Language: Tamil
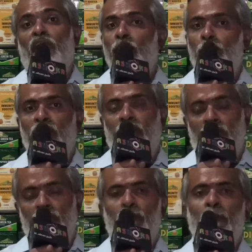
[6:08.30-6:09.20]
வாய்ப்பே
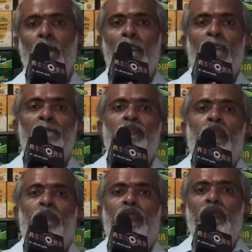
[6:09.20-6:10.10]
கிடையாது
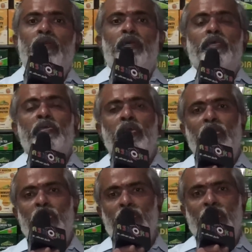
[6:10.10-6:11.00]
பட்டு இங்கே
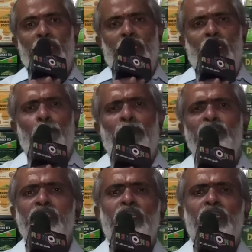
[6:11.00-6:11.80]
என்னன்னு கேட்டிங்கன்னா பசி